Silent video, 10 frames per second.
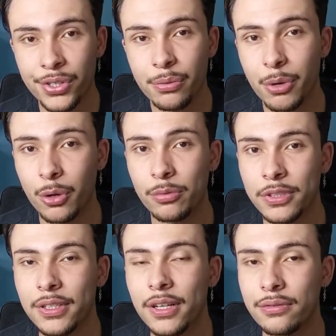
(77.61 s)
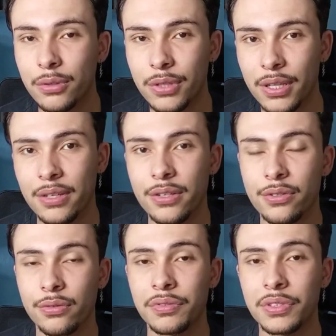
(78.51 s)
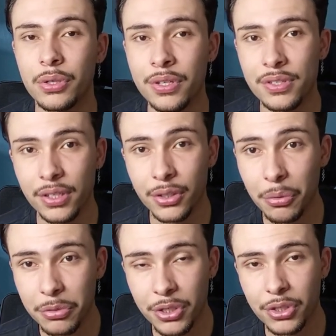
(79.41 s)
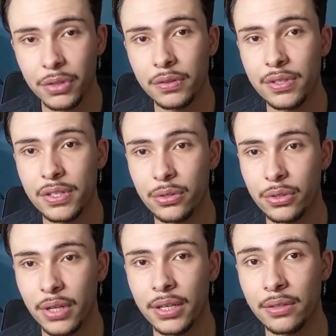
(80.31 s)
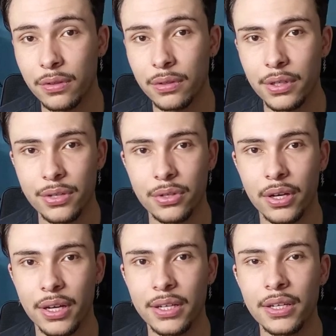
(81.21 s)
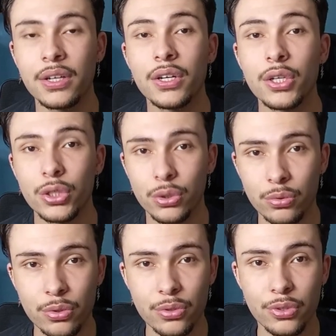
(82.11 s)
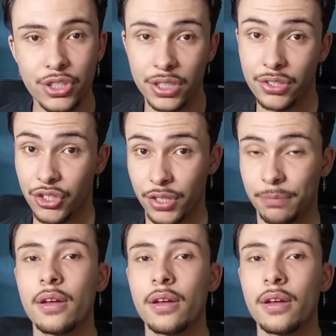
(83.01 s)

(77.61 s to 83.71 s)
uma comunidade voltada a desenvolvedores que tem o objetivo de se ajudar e evoluir na sua carreira juntos no dia a dia.